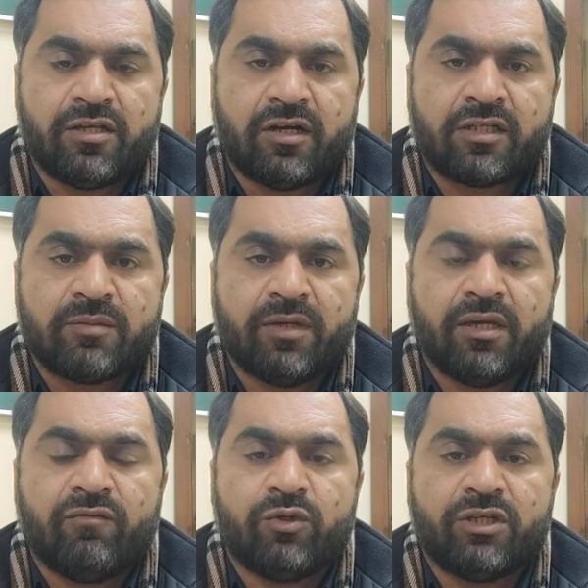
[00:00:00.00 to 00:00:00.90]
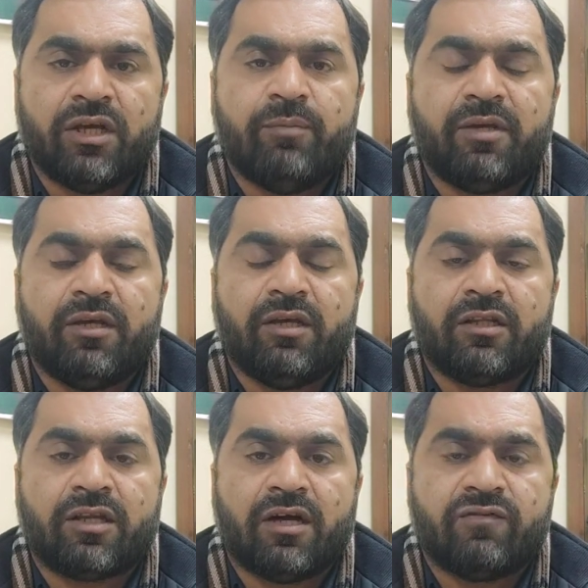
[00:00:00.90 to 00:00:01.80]
इजलास में वो ये भी
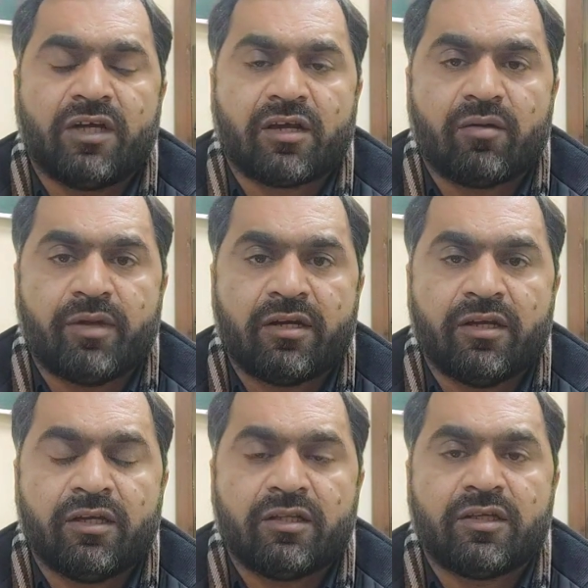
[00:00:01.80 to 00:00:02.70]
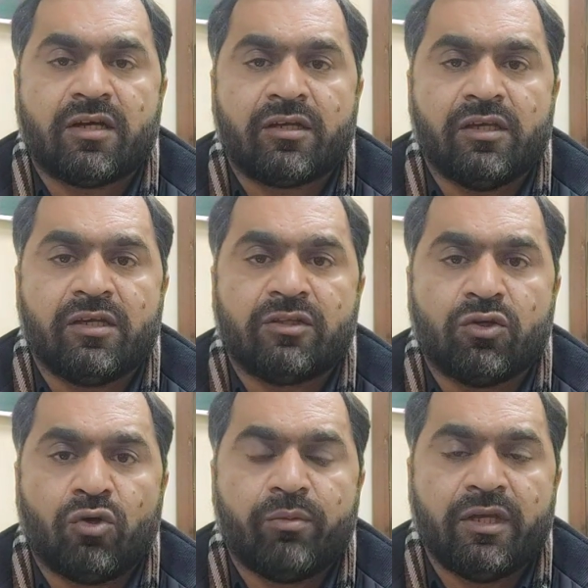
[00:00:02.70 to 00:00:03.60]
एतराफ़ ना कर बैठें कि दर हकीकत
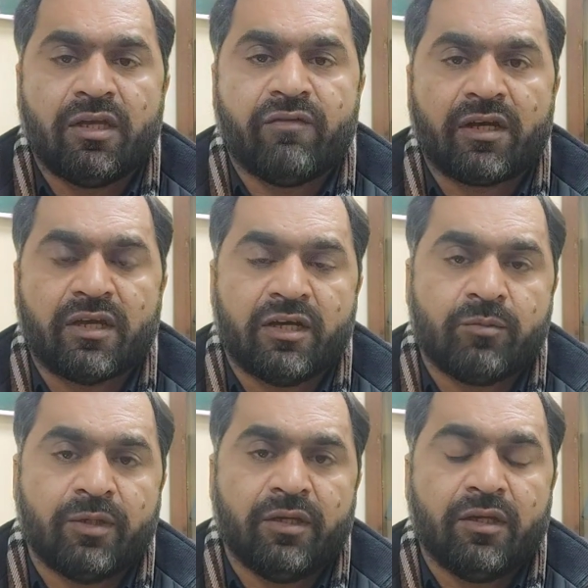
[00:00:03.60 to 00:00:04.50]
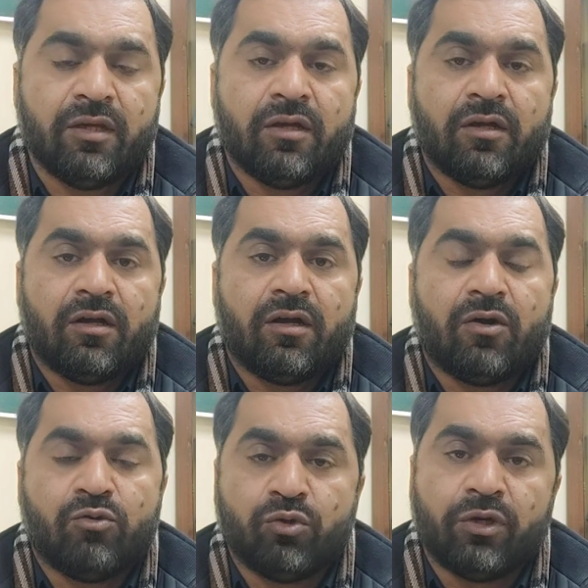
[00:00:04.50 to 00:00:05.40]
नौ मई के वाक़ात भी
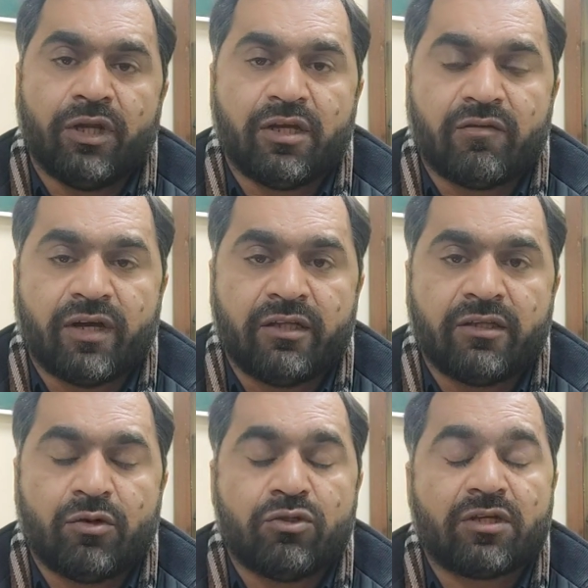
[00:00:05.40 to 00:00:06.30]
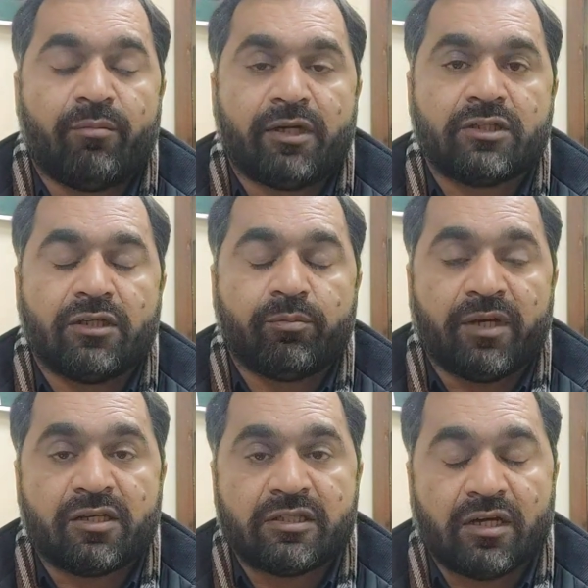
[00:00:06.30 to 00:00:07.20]
उन्होंने ही करवाए थे और इसका मकसद
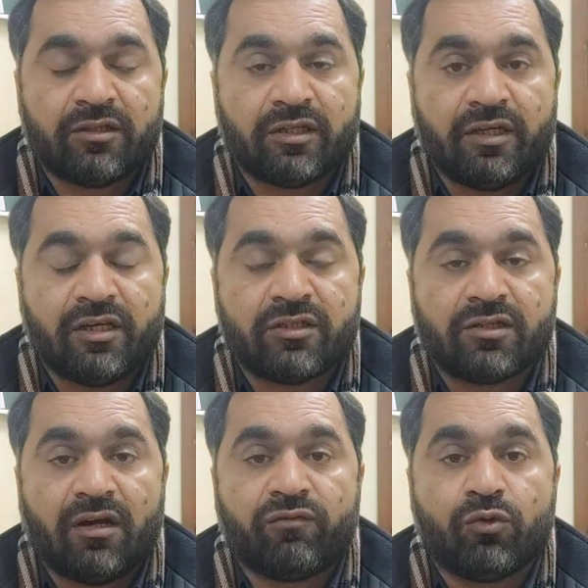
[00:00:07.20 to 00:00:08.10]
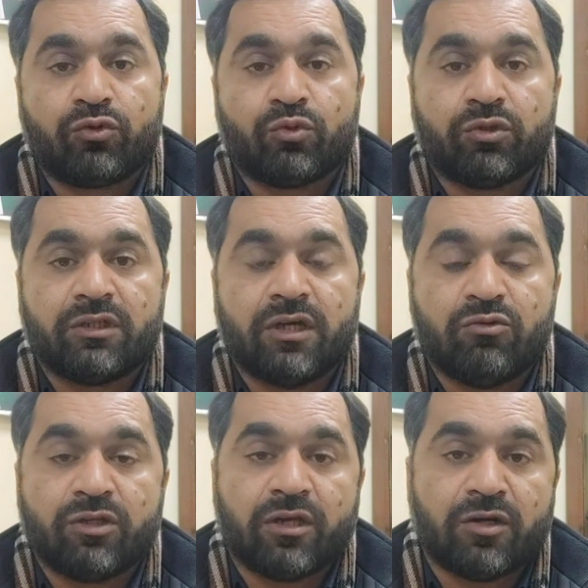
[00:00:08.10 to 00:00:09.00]
पाकिस्तान तरीक इंसाफ को तोड़ना
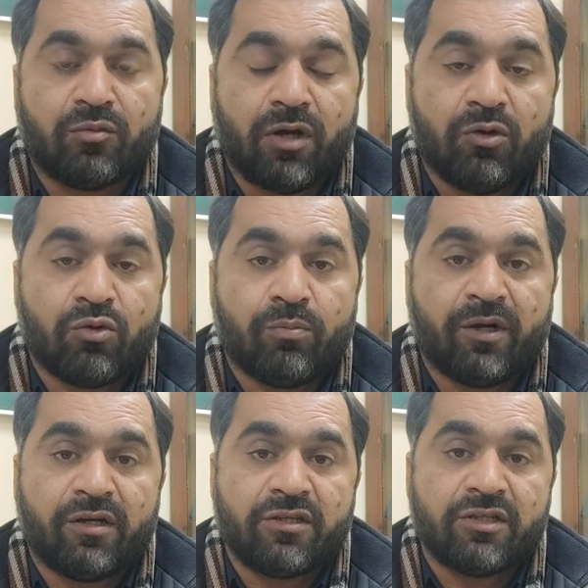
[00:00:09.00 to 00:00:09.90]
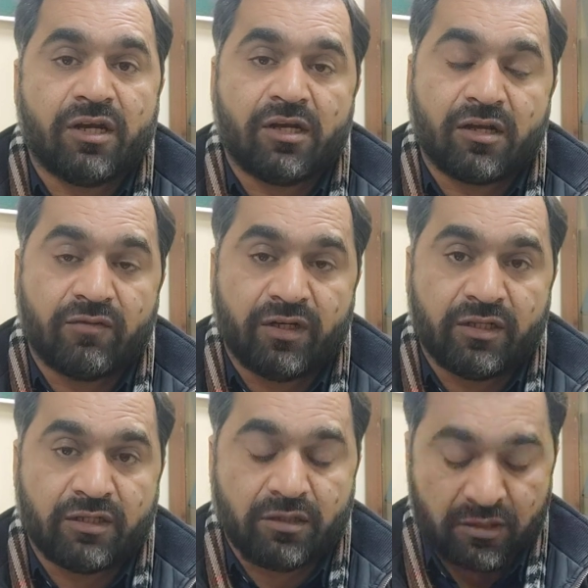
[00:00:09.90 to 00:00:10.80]
उनके रहनुमाओं को पार्टी से अलग
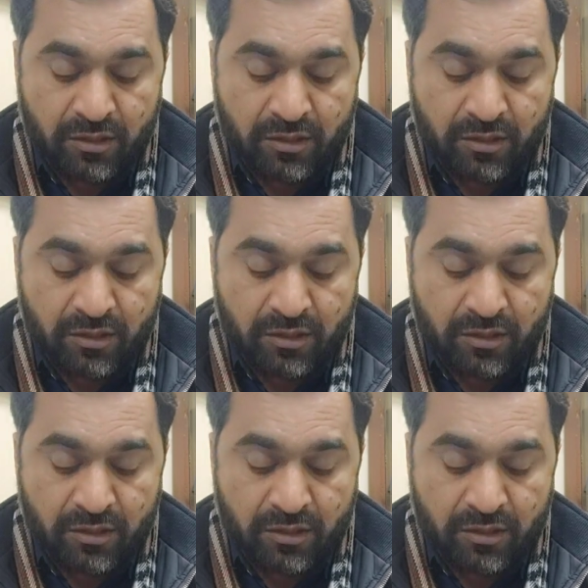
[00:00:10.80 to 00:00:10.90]
करवाना था